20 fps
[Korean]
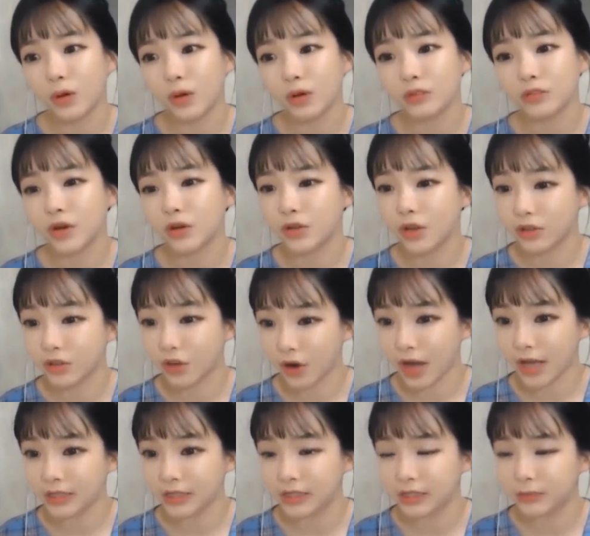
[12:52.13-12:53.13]
저녁
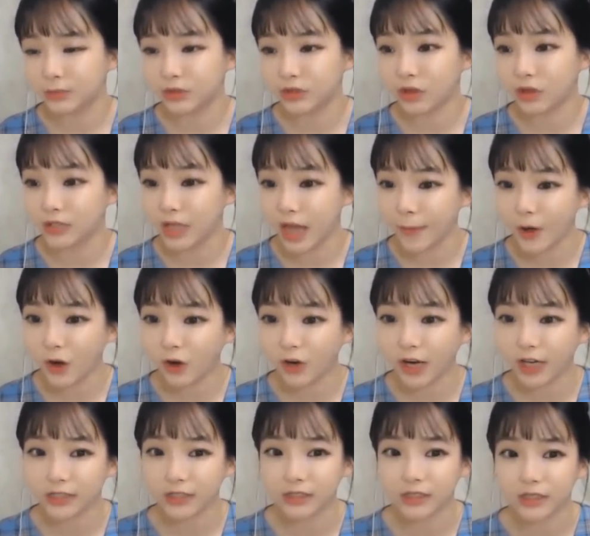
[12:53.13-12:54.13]
열한 시부터
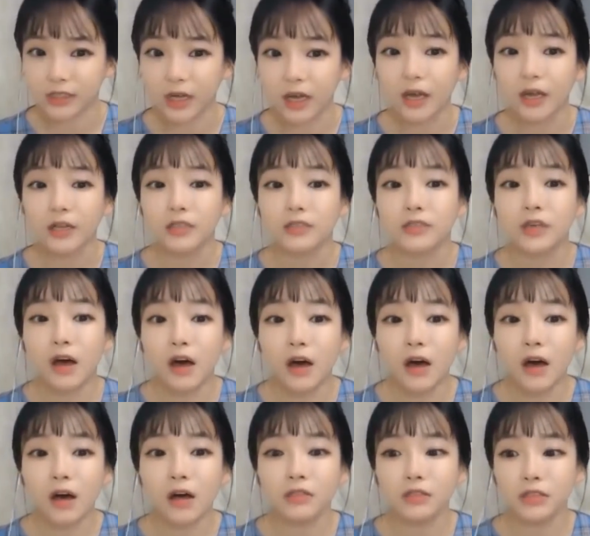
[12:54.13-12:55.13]
새벽까지
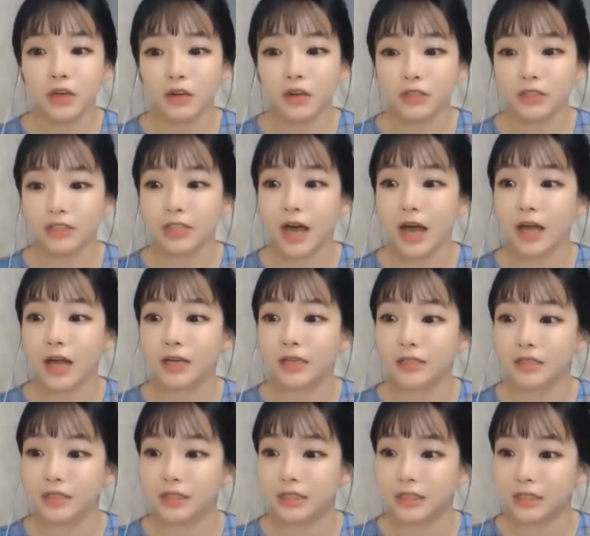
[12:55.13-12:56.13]
천천히
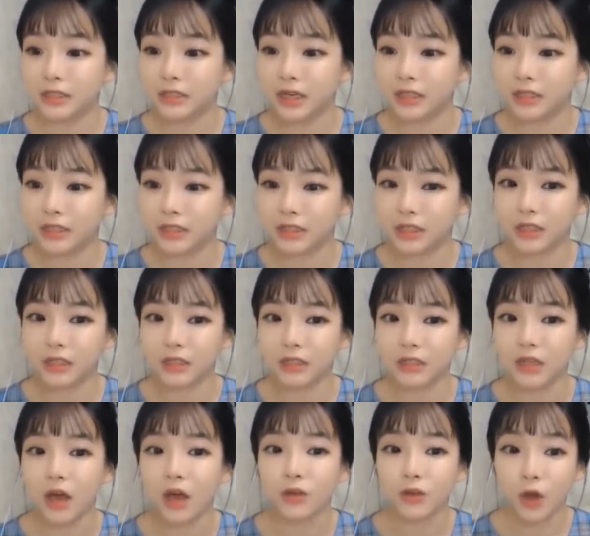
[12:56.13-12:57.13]
살인을
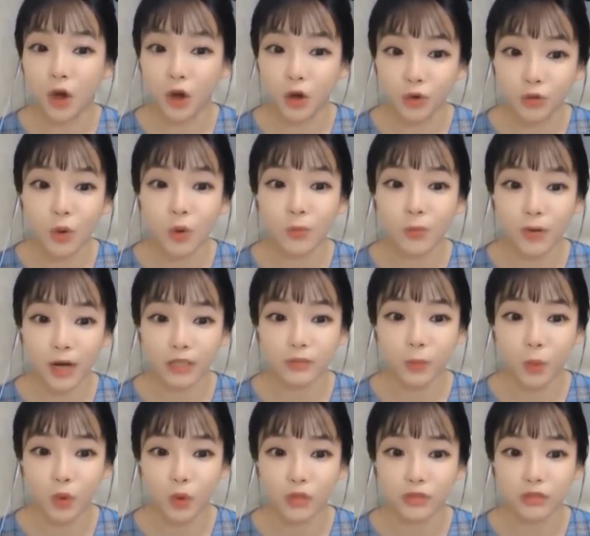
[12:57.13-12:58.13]
진행시키는 여유로움까지
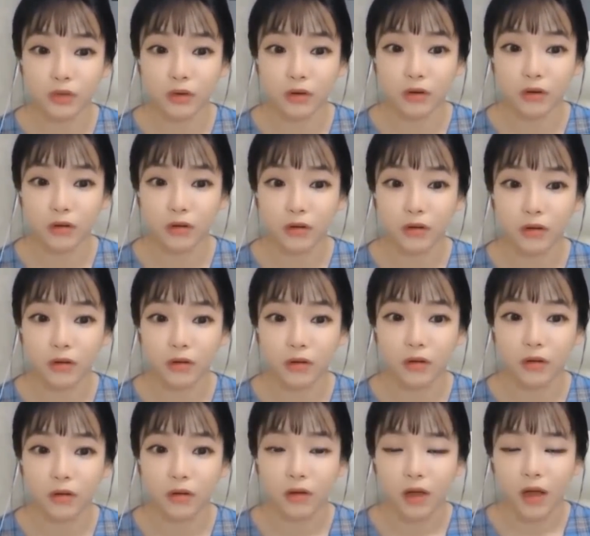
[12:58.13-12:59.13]
보였어요.
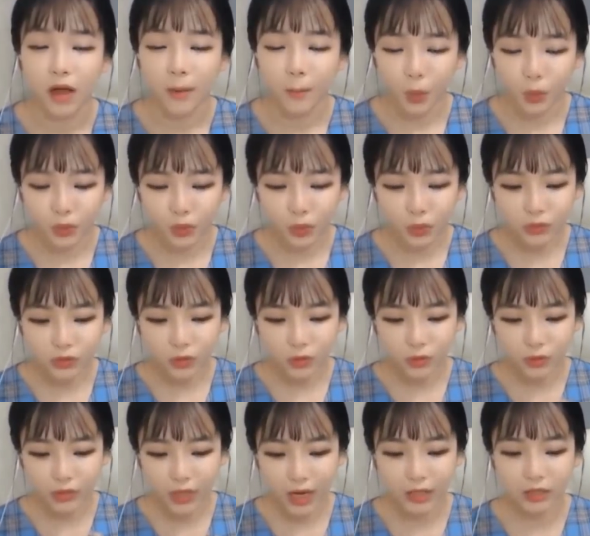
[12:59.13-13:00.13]

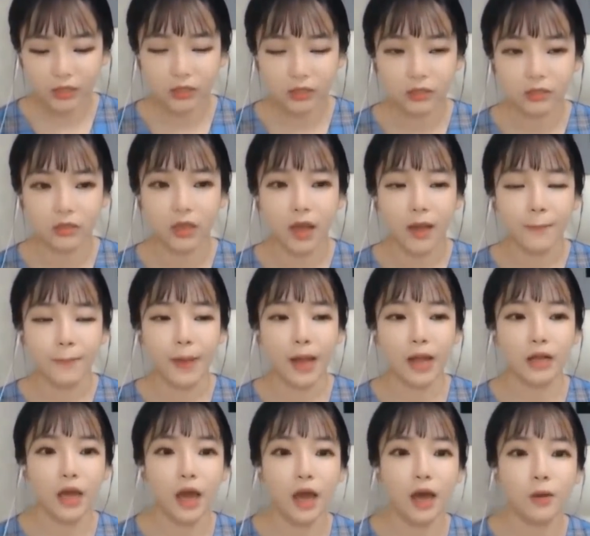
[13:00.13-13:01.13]
보통적으로 살인은
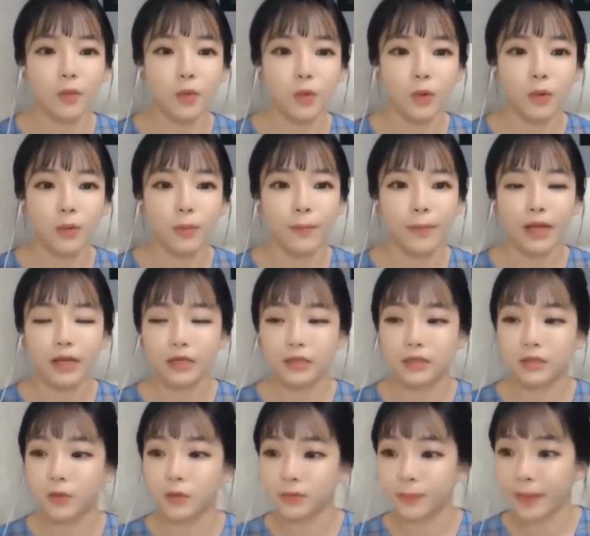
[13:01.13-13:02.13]
빨리 하고 빨리
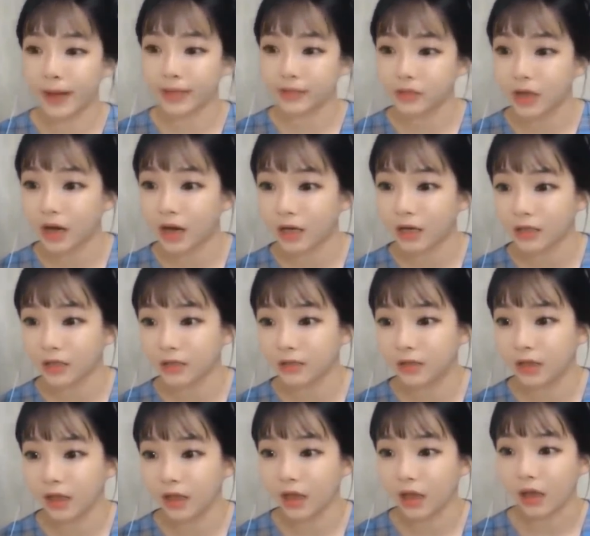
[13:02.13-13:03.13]
그곳을 빠져나가야
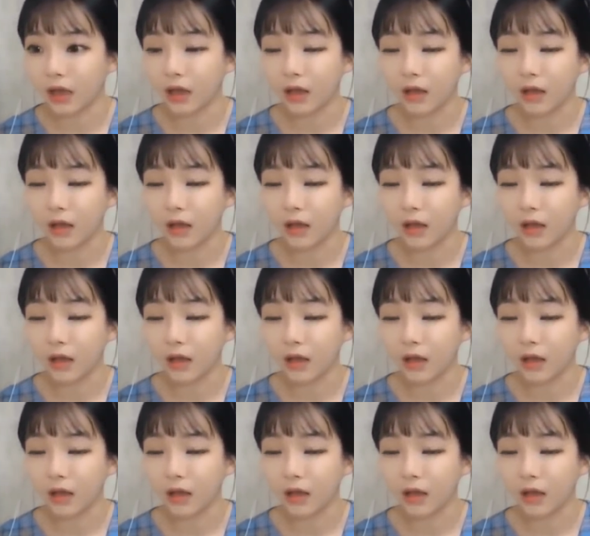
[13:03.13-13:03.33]
되는데